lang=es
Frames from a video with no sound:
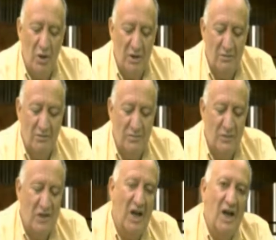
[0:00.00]
de
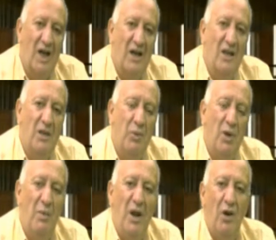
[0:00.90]
sacar, de
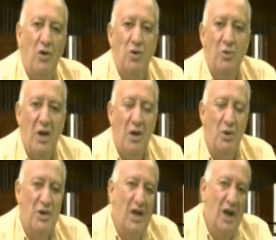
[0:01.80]
poner blanco sobre negro y
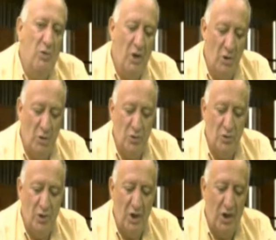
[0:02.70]
sacar algunas conclusiones